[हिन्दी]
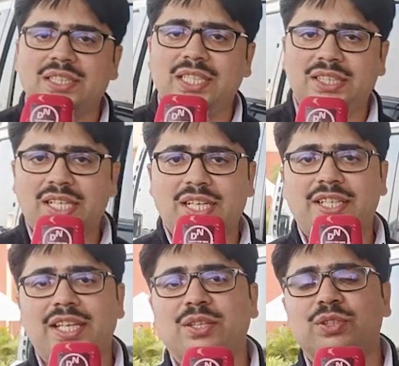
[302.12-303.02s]
राजनीति
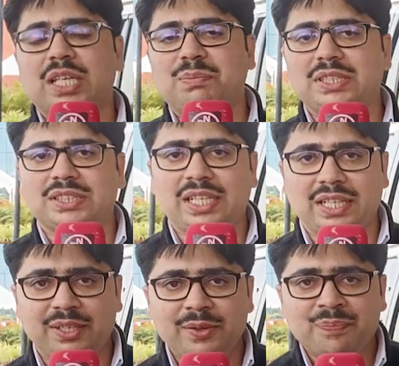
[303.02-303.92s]
करने की उनकी मंशा
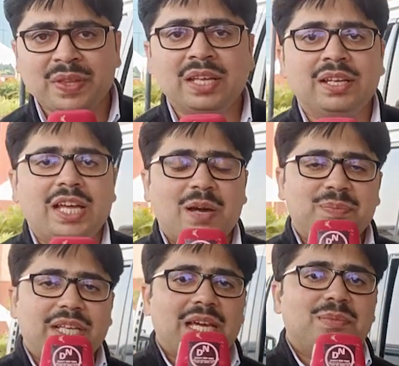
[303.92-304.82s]
है
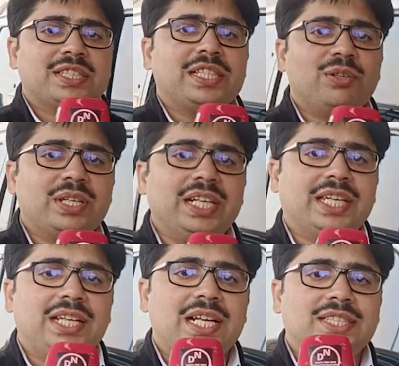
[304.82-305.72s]
अपने कैमरा सहयोगी
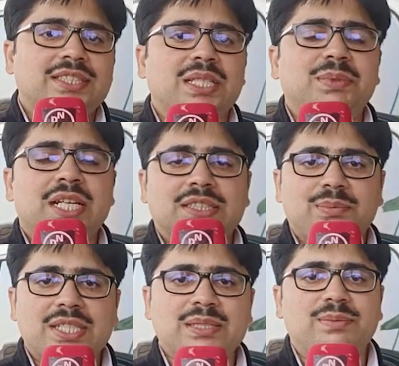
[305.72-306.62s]
रिक्की राज के साथ
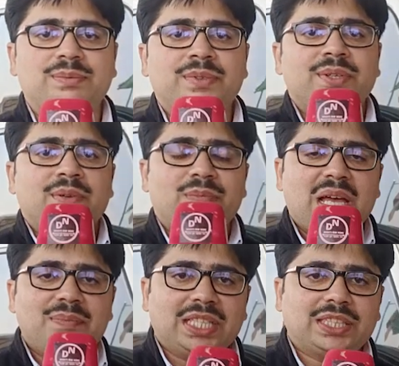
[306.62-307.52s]
विधानसभा से
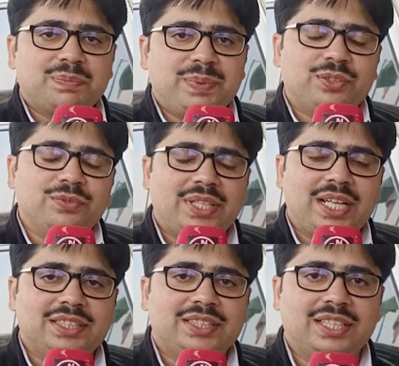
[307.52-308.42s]
मैं भी अदत पिंटू
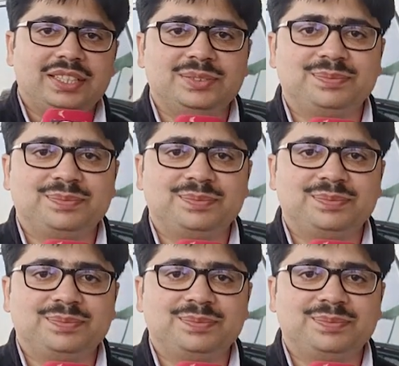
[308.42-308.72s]
फिलहाल इतना ही